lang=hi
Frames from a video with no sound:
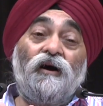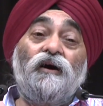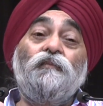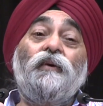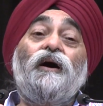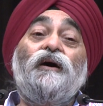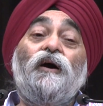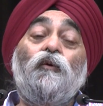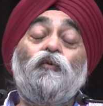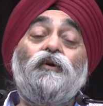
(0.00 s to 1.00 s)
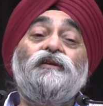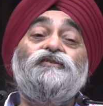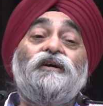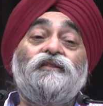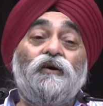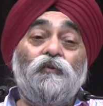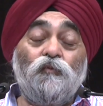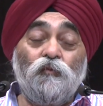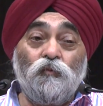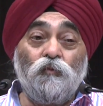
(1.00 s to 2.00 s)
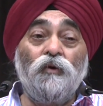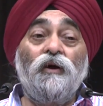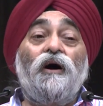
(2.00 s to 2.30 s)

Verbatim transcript: अगर मैं हरा होना चाहता हूँ